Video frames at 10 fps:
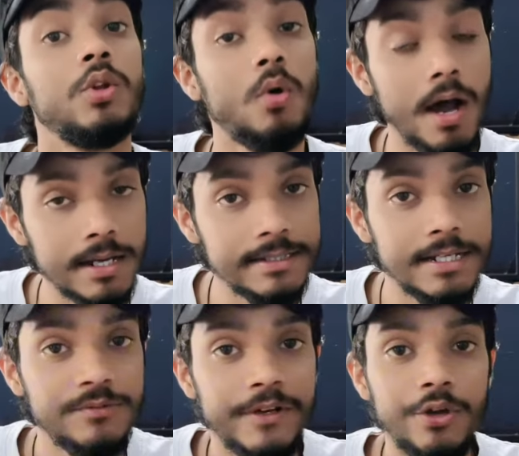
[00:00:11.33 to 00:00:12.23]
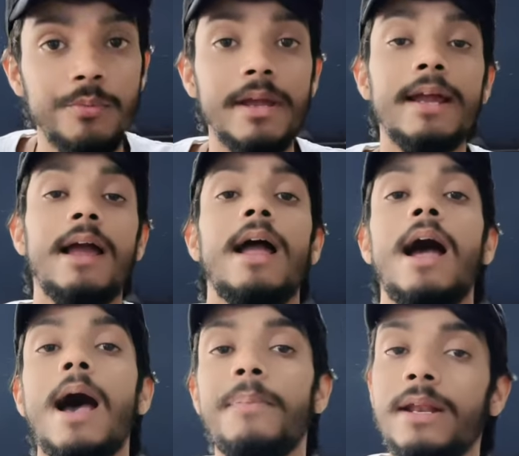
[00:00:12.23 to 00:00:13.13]
तो आज की इस वीडियो में
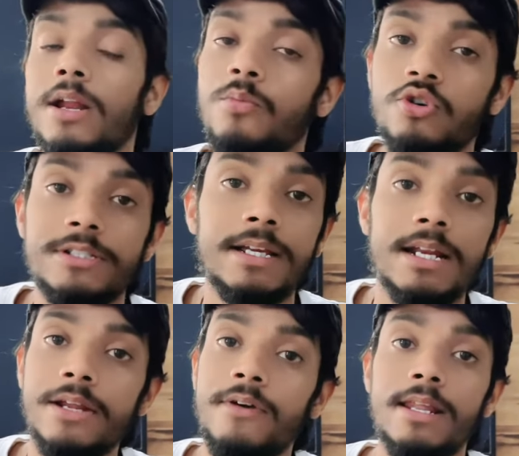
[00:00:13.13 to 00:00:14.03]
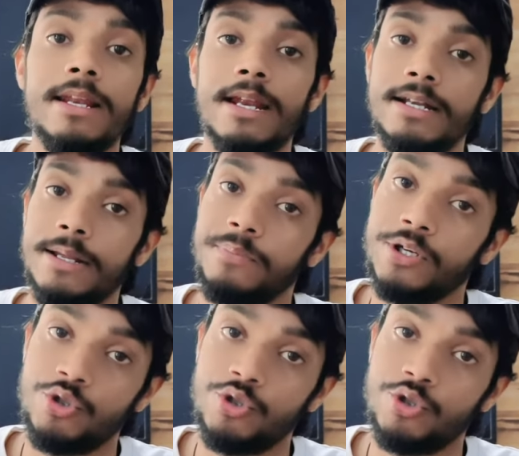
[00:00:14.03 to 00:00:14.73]
अपन अनबॉक्सिंग करने वाले हैं रेड टेप की